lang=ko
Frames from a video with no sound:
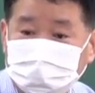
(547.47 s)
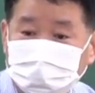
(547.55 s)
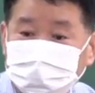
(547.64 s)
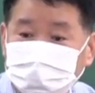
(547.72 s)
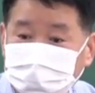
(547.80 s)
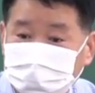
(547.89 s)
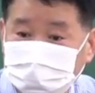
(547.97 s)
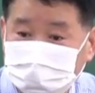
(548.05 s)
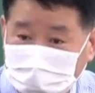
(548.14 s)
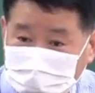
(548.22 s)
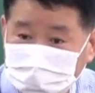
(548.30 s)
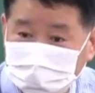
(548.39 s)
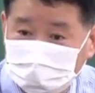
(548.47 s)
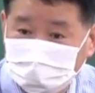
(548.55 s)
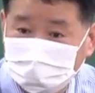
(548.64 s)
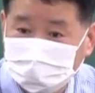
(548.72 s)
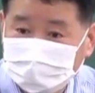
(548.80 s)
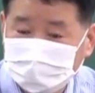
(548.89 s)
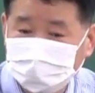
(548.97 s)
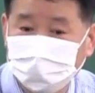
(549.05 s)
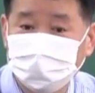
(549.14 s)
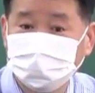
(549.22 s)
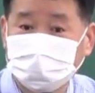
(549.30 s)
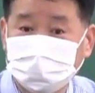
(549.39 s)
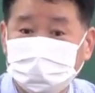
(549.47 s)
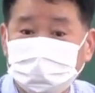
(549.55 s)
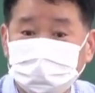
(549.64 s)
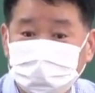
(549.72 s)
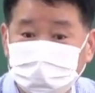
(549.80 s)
없어지는 건 아니죠. 이런 건 상대적